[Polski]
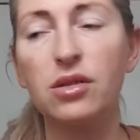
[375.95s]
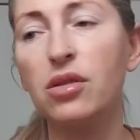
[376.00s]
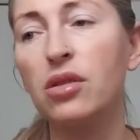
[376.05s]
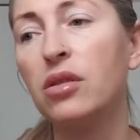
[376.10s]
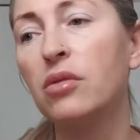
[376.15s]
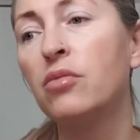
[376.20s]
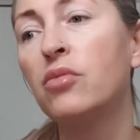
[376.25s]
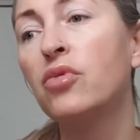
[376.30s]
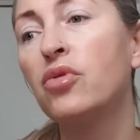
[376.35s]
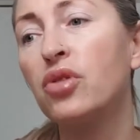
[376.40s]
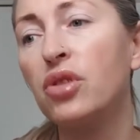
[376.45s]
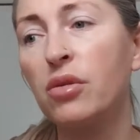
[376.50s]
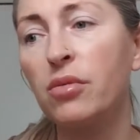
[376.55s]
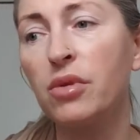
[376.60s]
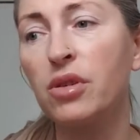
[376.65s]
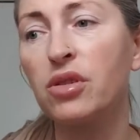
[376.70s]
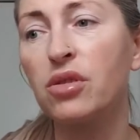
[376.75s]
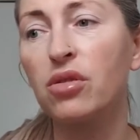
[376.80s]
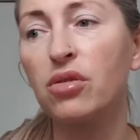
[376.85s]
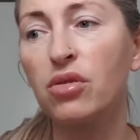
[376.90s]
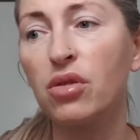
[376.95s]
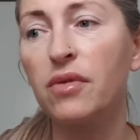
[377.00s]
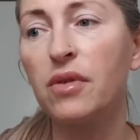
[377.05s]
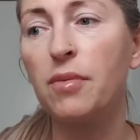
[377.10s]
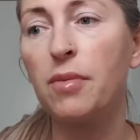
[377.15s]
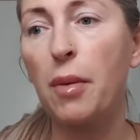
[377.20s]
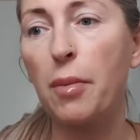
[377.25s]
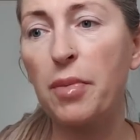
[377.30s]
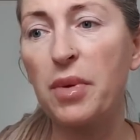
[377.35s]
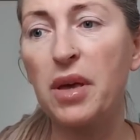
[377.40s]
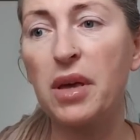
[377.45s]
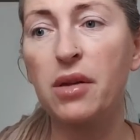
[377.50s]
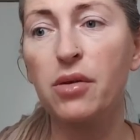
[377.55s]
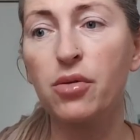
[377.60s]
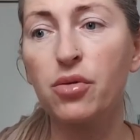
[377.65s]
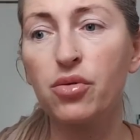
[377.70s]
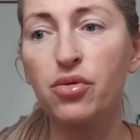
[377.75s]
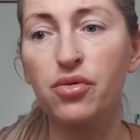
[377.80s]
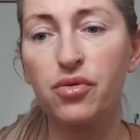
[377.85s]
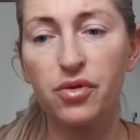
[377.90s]
czyli muszę mieć gotowe
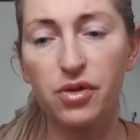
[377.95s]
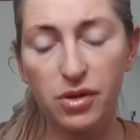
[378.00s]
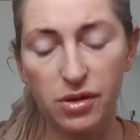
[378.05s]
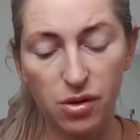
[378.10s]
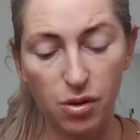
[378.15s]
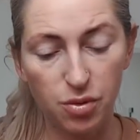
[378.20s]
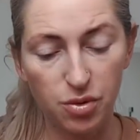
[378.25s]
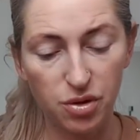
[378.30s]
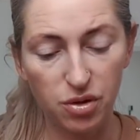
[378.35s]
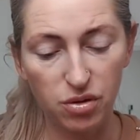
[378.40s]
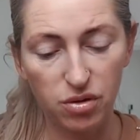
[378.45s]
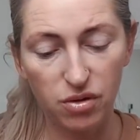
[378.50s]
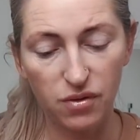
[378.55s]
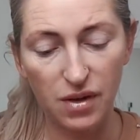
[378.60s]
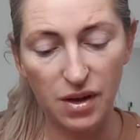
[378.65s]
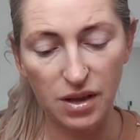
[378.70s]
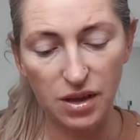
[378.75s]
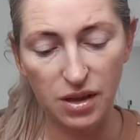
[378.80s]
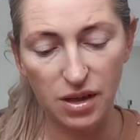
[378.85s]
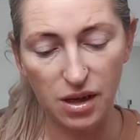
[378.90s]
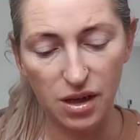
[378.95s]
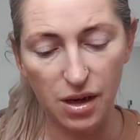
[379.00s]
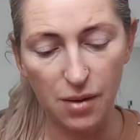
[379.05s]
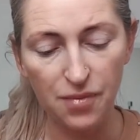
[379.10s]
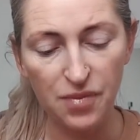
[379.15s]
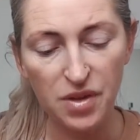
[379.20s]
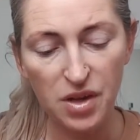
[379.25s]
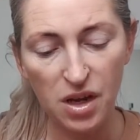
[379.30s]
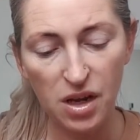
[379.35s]
papiery, już wszystko przygotowane na,